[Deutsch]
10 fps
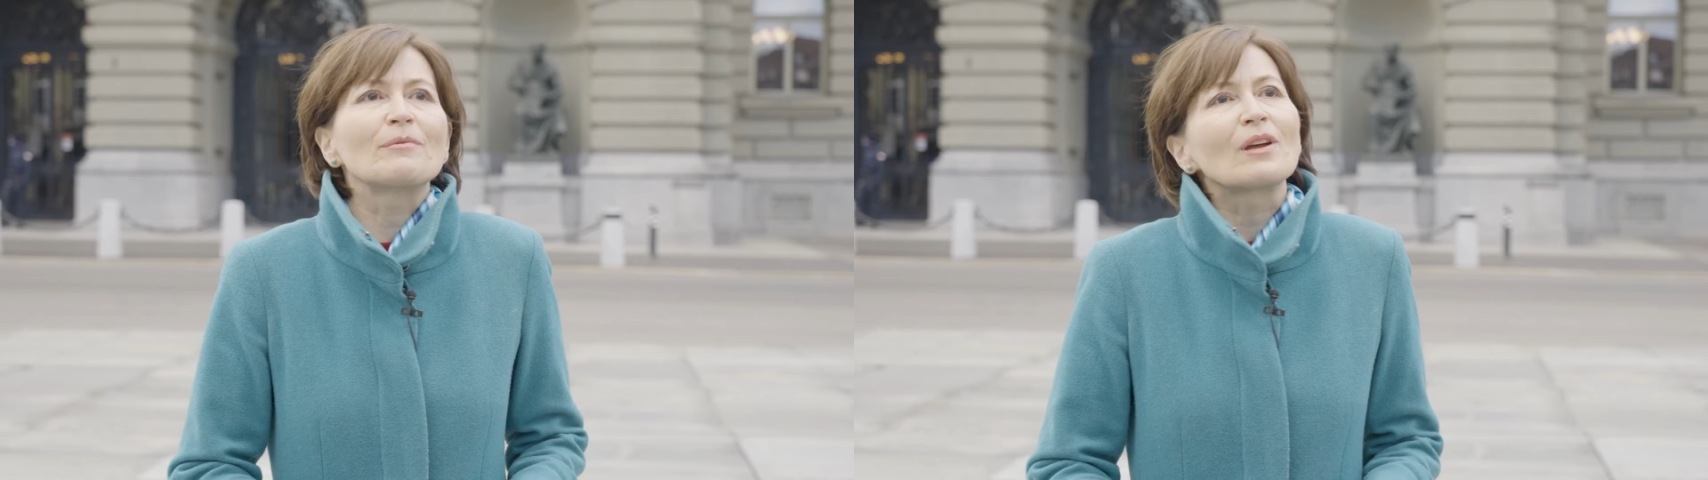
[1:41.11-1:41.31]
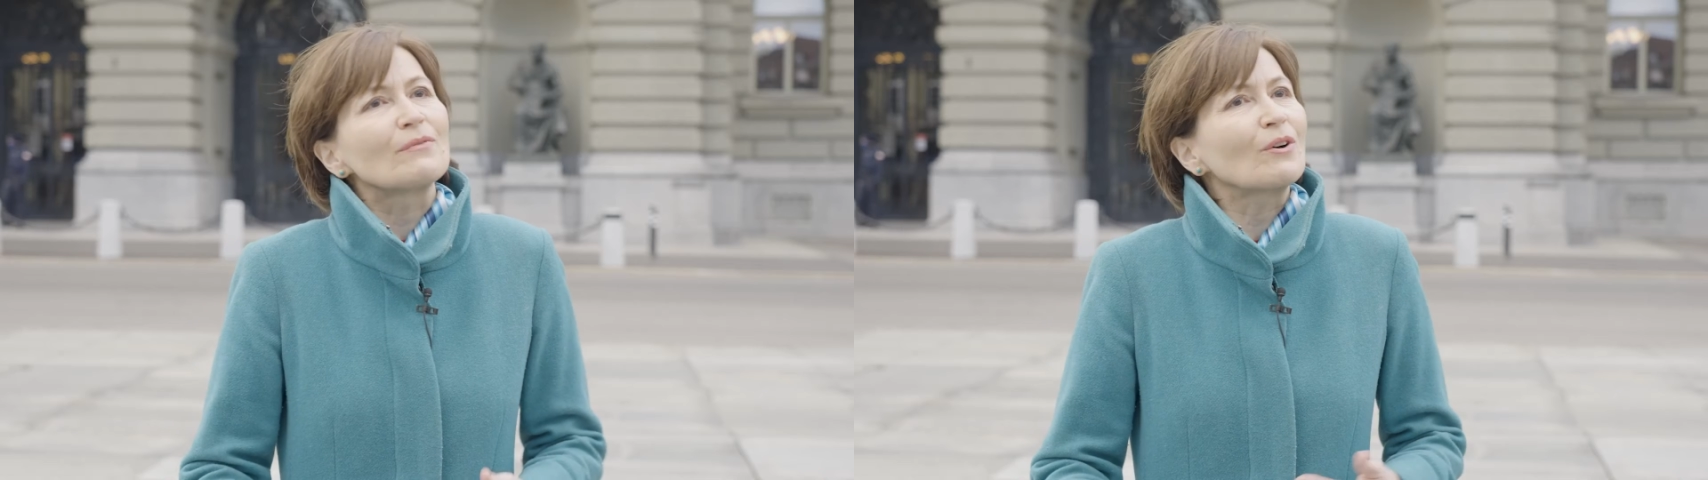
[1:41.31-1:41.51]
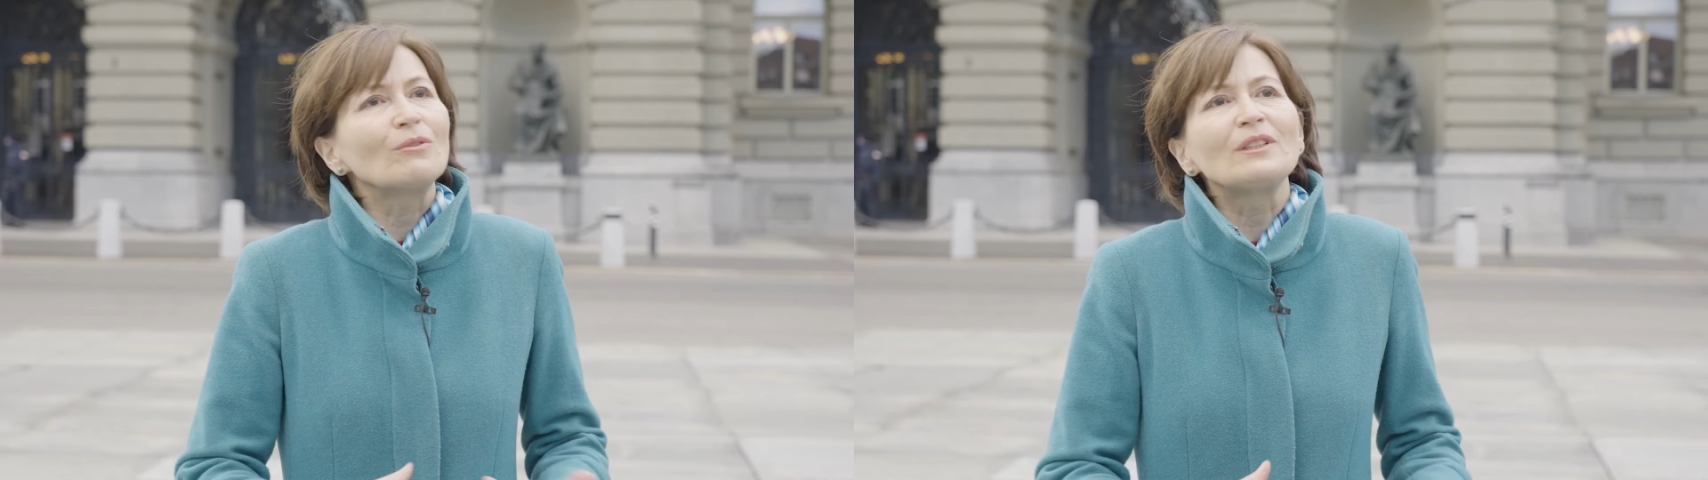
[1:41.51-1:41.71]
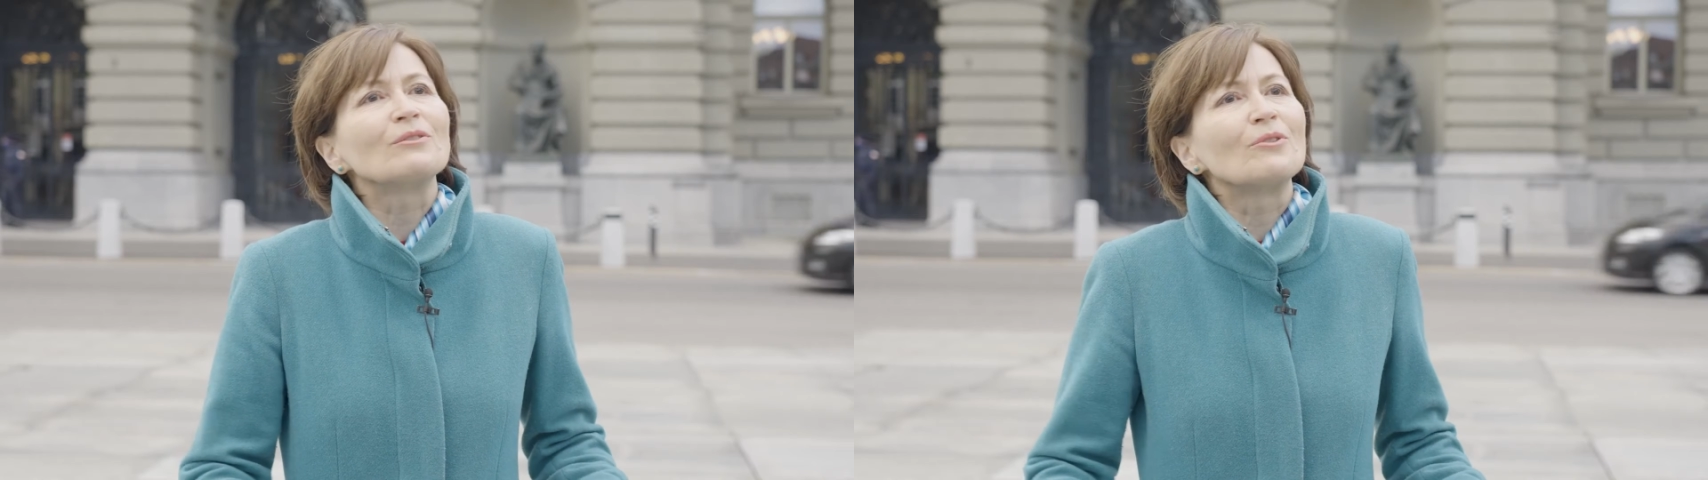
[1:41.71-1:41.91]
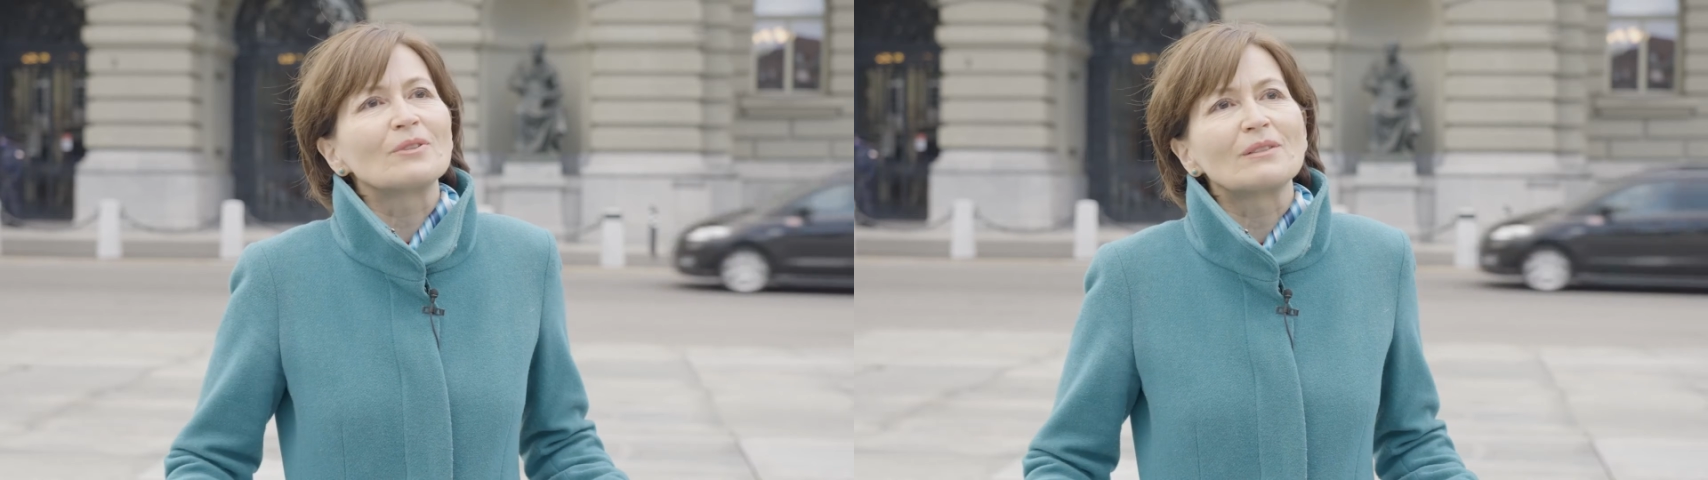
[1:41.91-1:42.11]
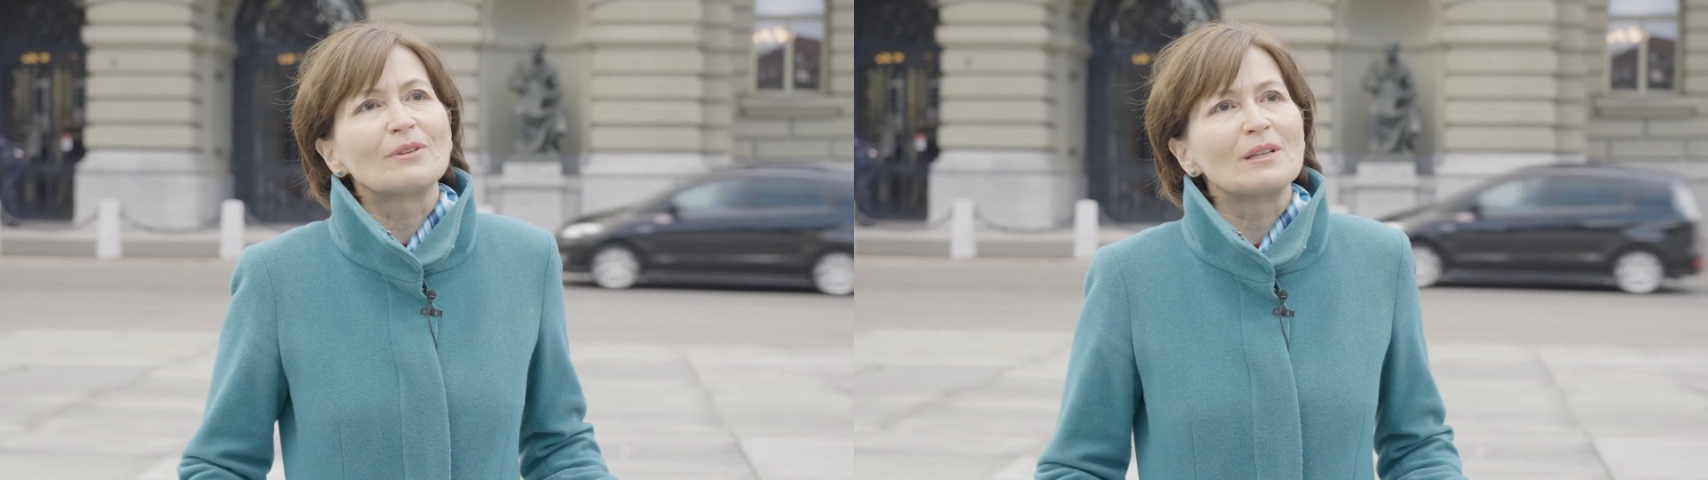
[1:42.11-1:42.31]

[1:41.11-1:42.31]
aber einfach auch die Orte,